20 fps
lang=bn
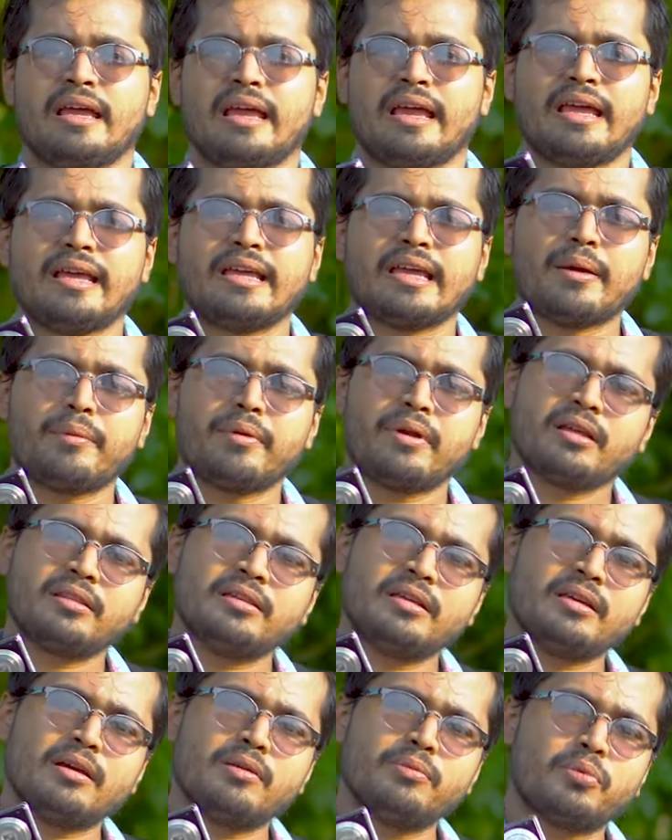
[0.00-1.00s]
এই ক্যামেরা
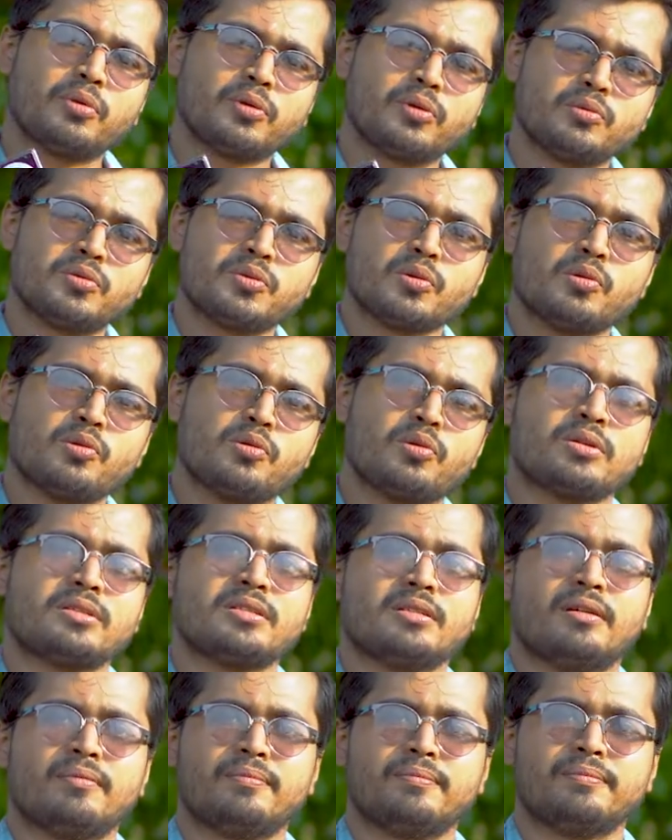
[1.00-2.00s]
দিয়েই আমি প্রথম শুরু করেছিলাম